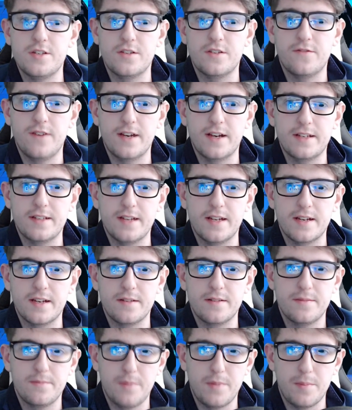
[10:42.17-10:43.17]

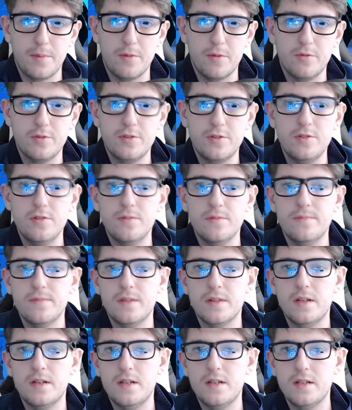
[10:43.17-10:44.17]
faktach po południu.
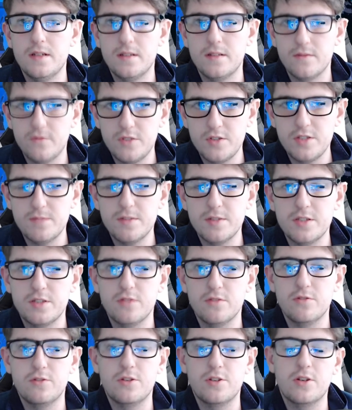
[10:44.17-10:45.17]
Widzimy
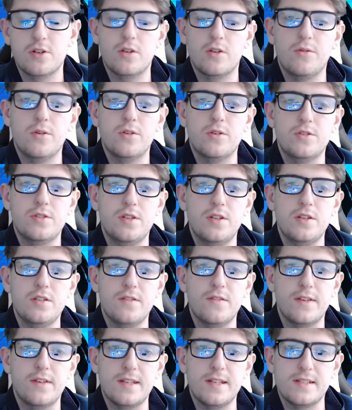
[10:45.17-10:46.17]
się jutro około godziny
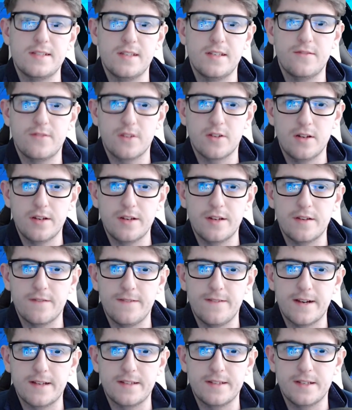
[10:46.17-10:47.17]
19 w kolejnych
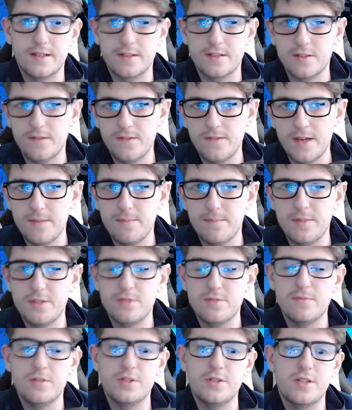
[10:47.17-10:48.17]
faktach. Kto wie,
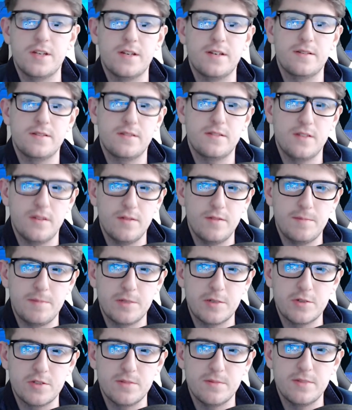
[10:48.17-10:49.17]
być może znowu
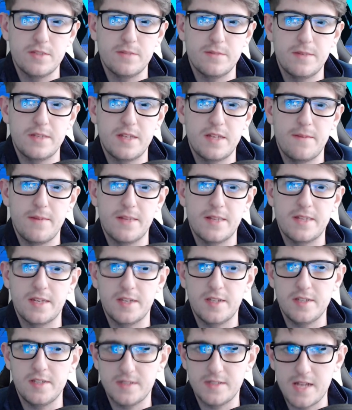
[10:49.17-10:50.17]
poruszymy sobie temat
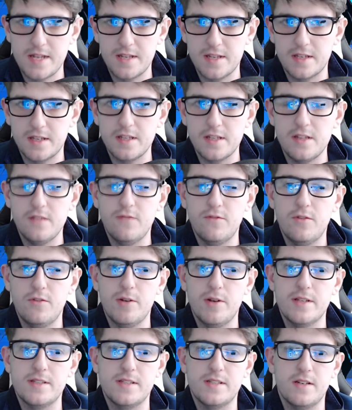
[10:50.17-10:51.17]
jakichś znanych
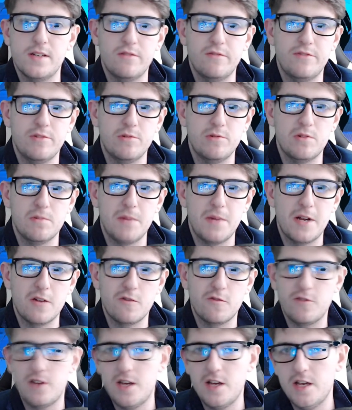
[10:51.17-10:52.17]
influencerów,
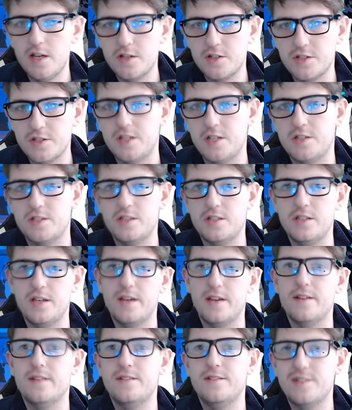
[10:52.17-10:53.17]
youtuberów, czy też
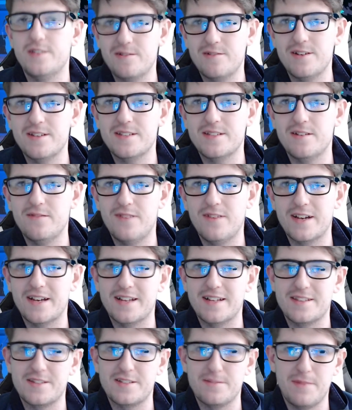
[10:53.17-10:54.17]
nie. Dziękuję za
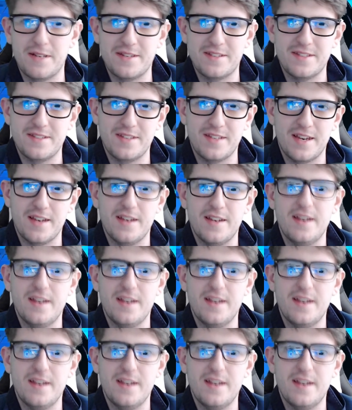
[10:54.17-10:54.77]
uwagę, trzymajcie się.